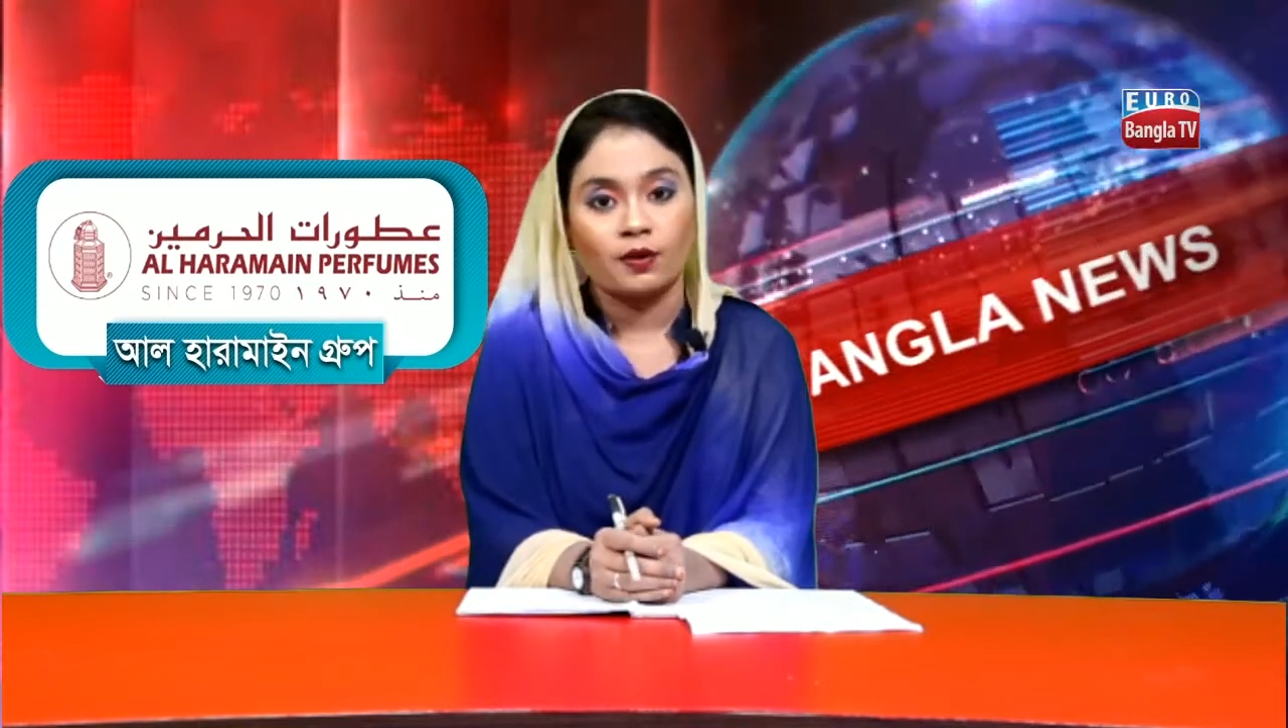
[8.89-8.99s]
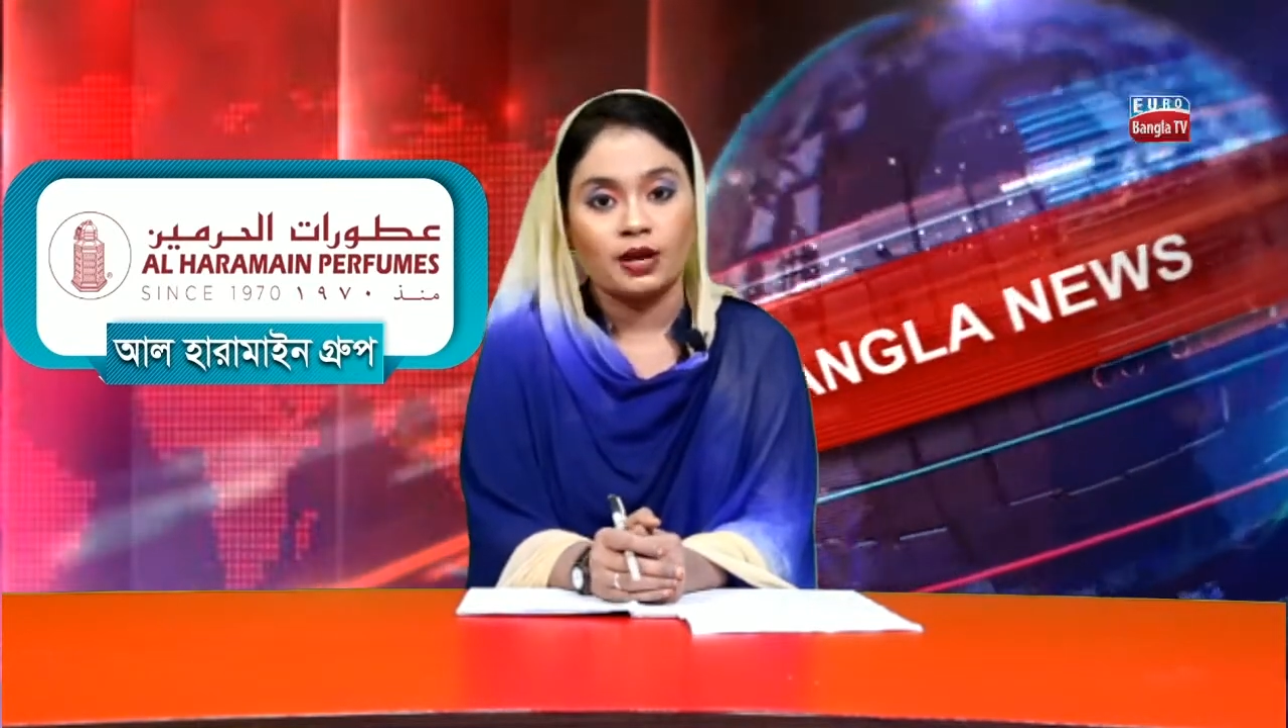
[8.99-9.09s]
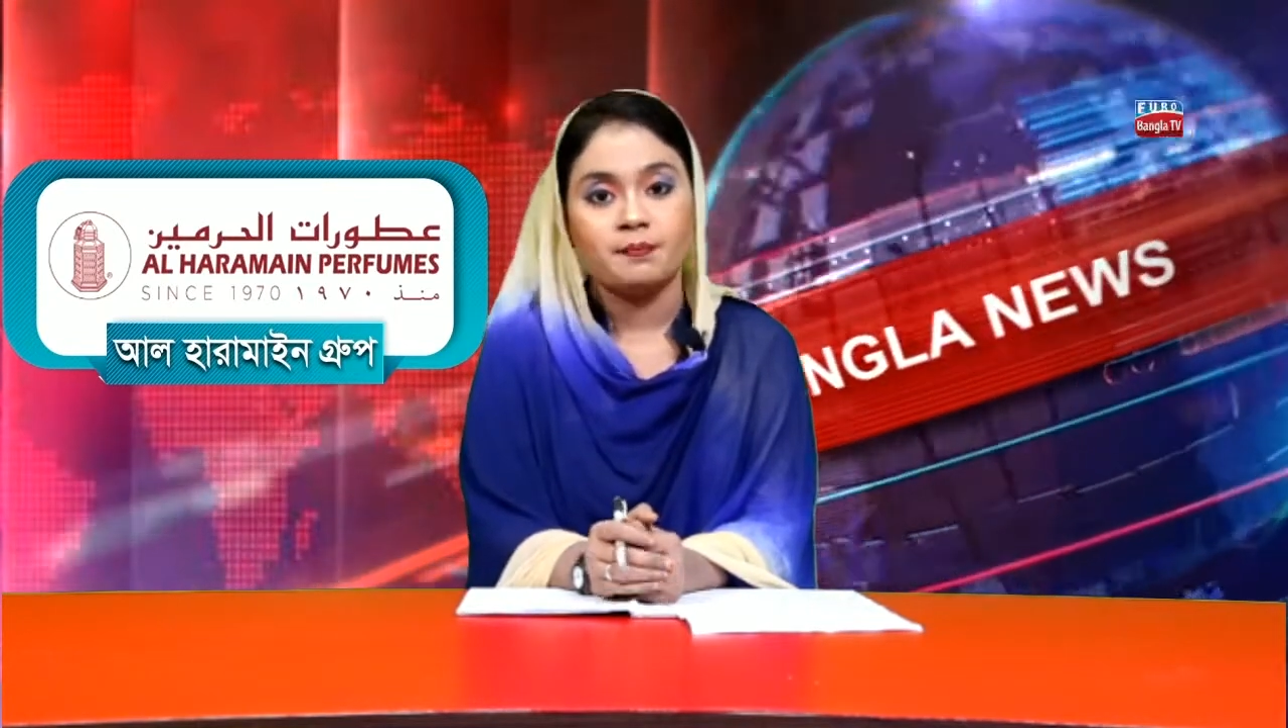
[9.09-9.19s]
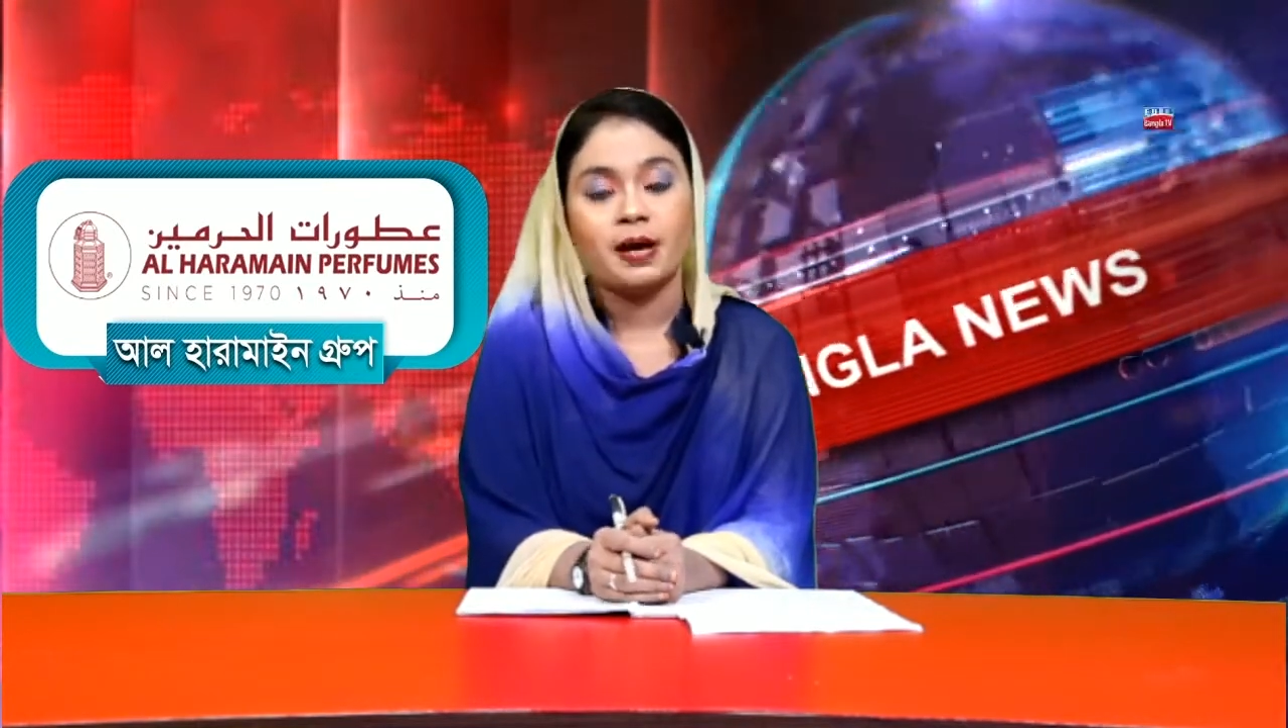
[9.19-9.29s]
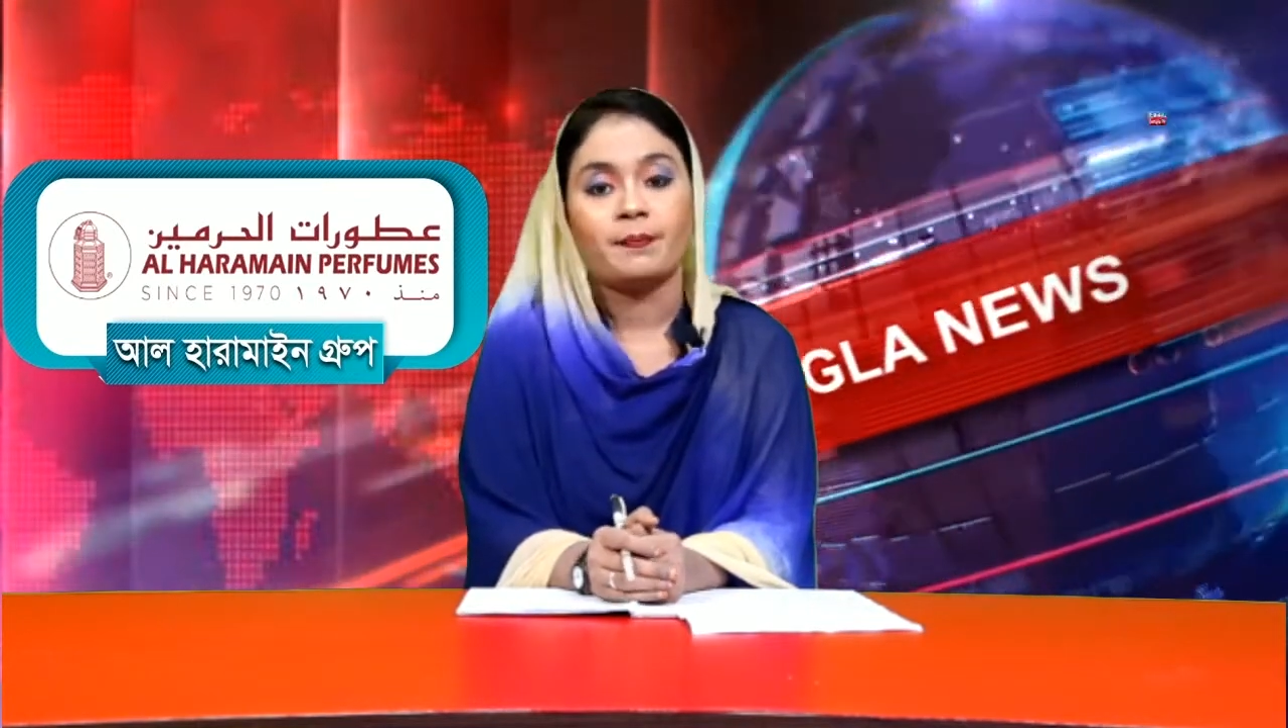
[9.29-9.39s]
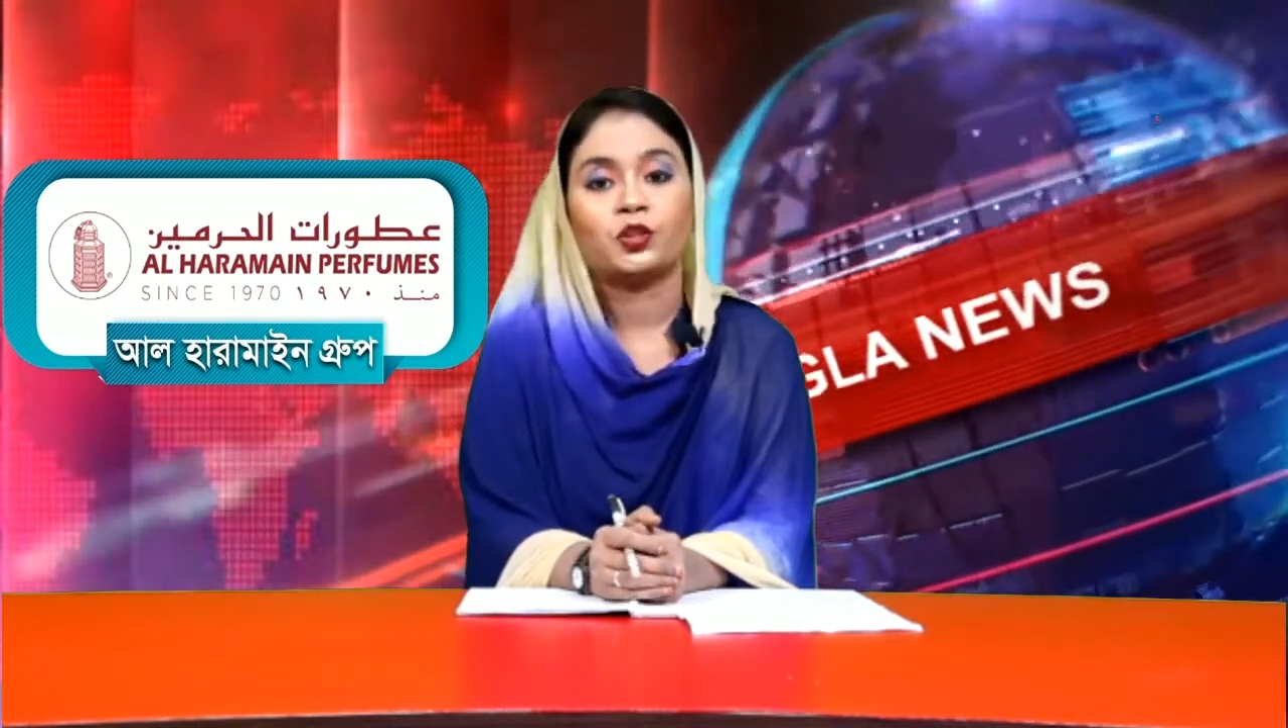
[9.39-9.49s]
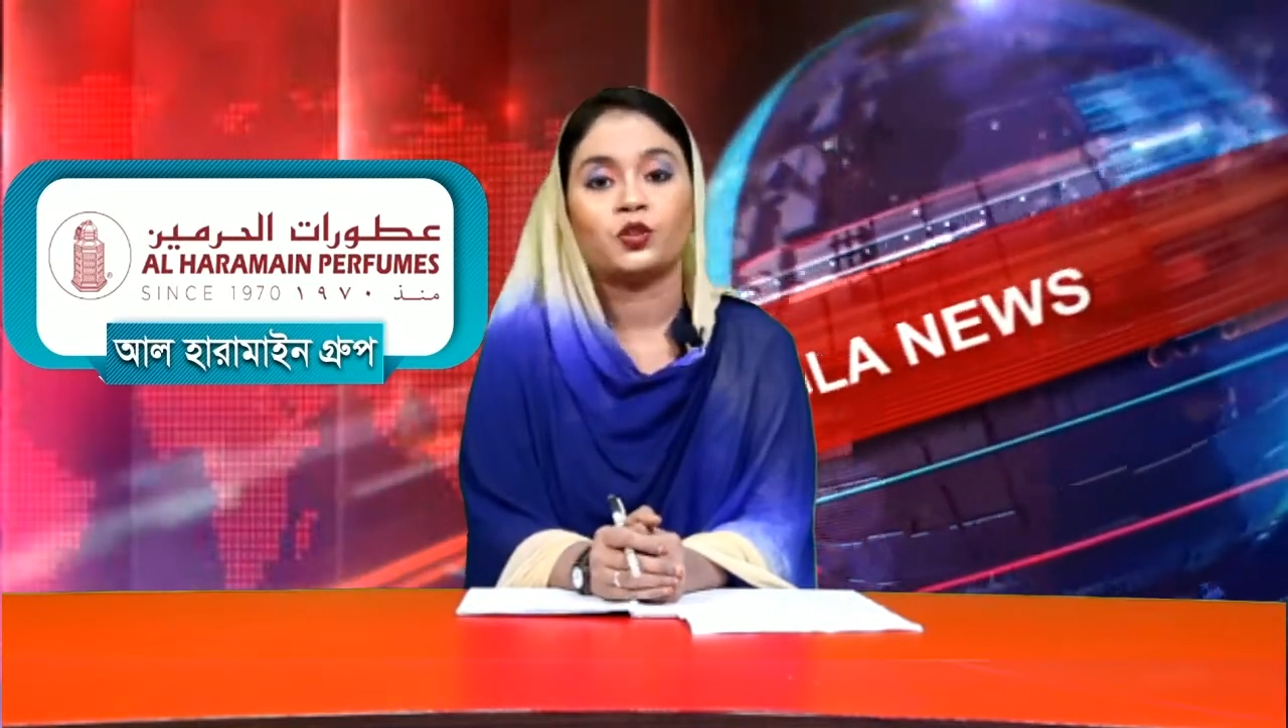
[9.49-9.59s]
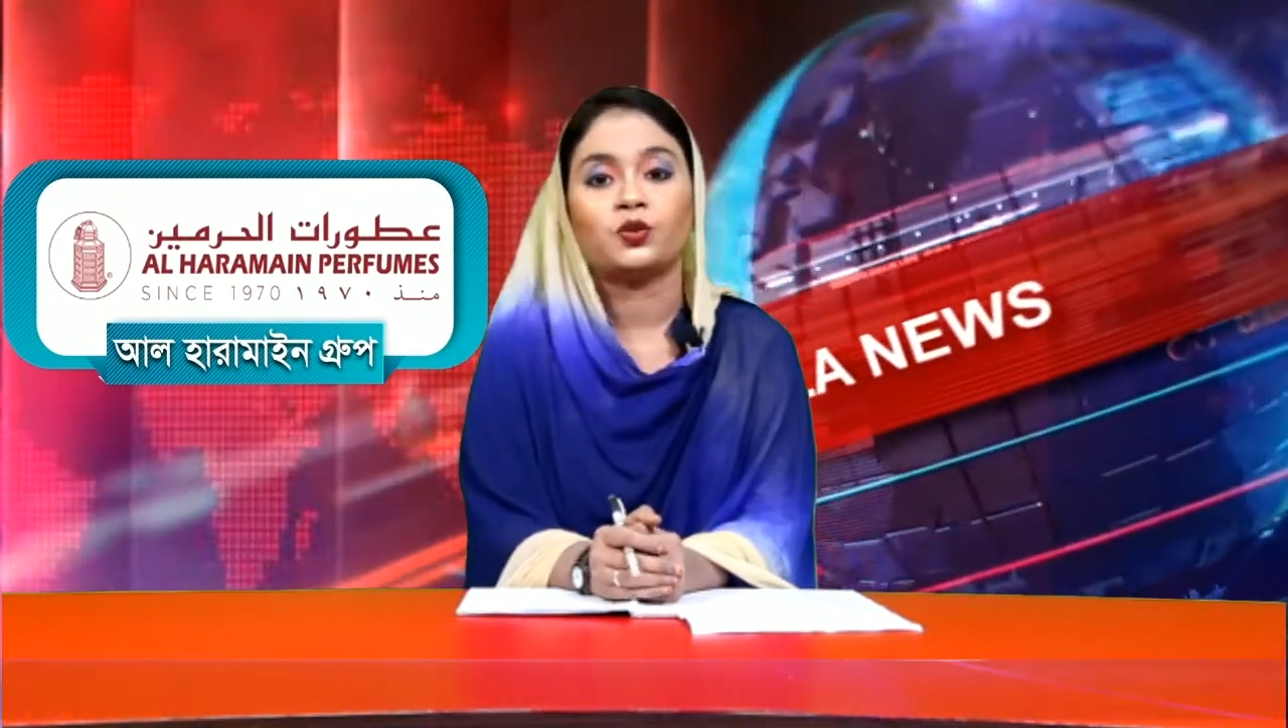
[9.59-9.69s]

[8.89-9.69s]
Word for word: বা বেতন